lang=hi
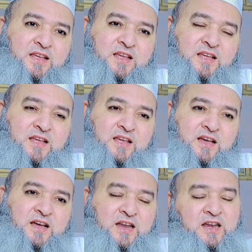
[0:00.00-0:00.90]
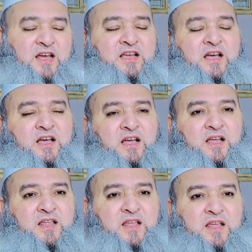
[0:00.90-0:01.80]
हैं अल्लाह का
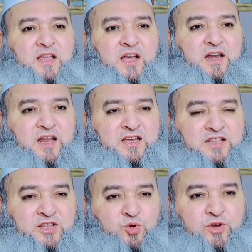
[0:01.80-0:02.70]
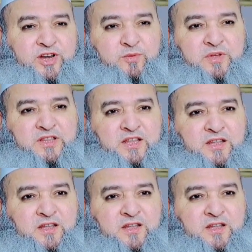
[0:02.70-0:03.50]
अल्लाह की दी हुई नमतें